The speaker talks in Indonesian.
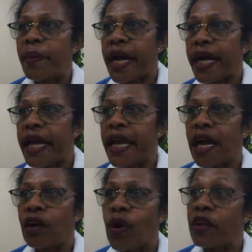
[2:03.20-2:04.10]
mereka
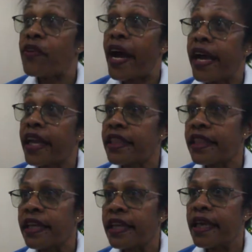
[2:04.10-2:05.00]
yang qualified,
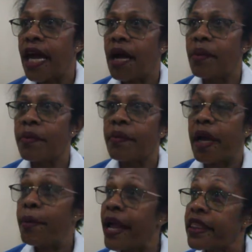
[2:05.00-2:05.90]
yang
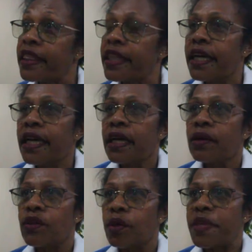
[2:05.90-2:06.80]
hebat
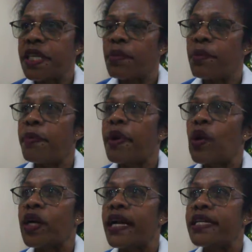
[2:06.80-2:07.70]
untuk bisa memimpin
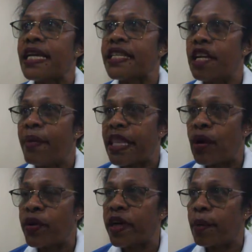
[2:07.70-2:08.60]
organisasi lima
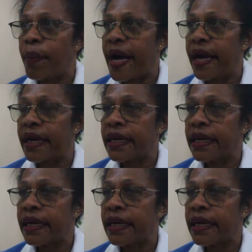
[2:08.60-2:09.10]
tahun ke depan